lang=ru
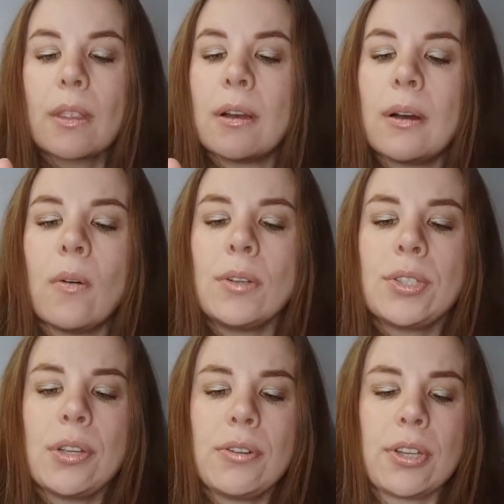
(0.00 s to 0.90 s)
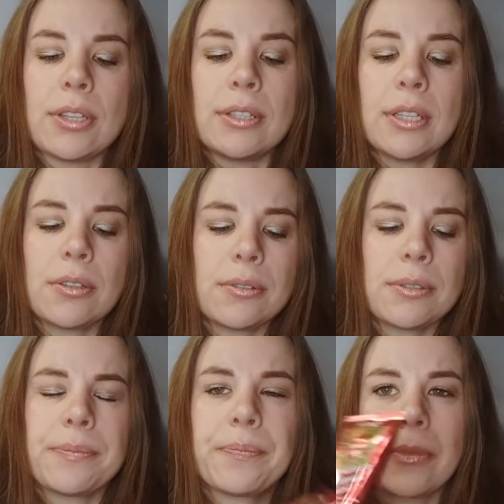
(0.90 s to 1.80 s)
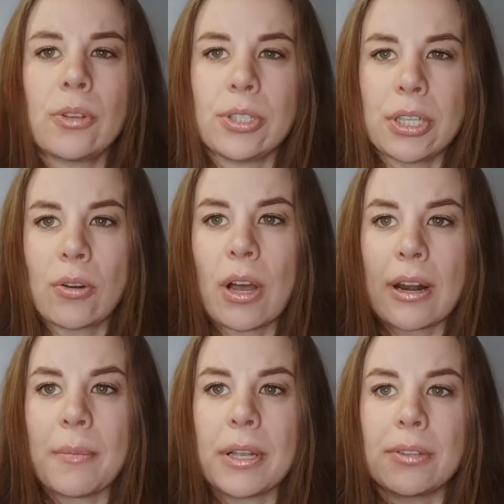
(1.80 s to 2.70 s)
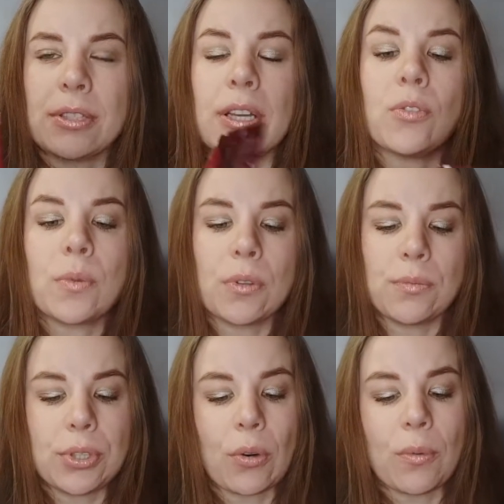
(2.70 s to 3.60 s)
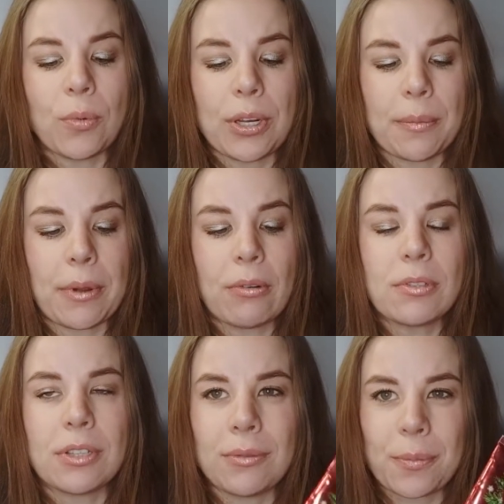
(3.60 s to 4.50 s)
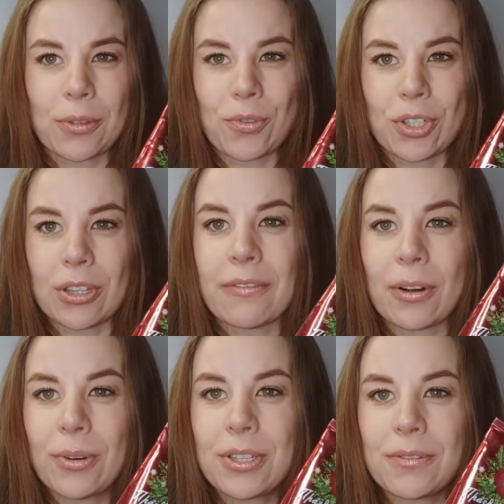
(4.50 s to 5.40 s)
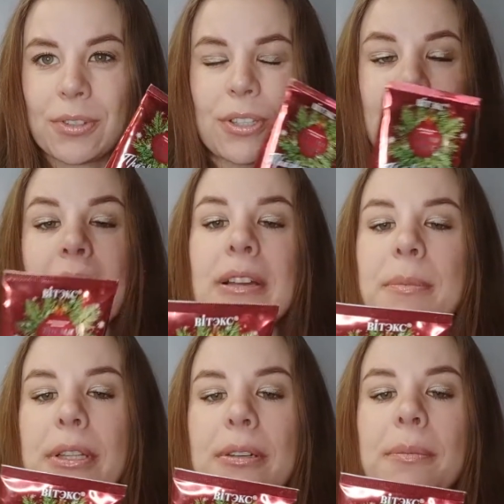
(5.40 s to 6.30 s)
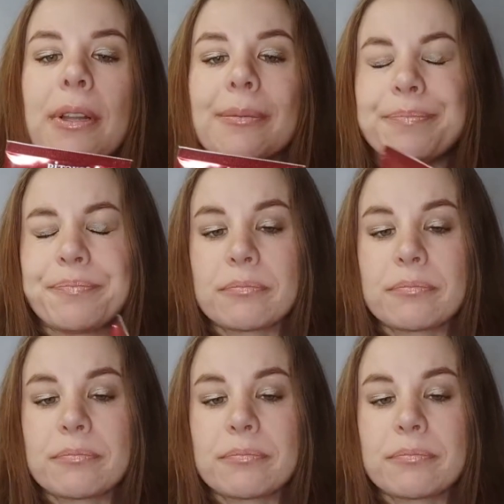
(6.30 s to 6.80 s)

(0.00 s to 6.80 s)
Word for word: А, очень легкий цитрус, ну, то есть такой аромат, то есть я думала, он будет такой более морозный, ну, потому что это новогодняя все-таки, да, лимитка была.